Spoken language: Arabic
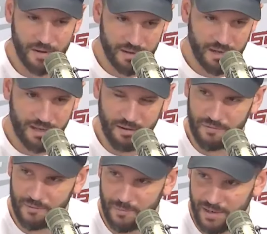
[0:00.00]

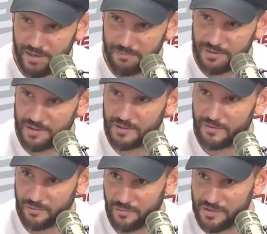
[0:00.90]
نحتفلوا معناها بالتيتر وكل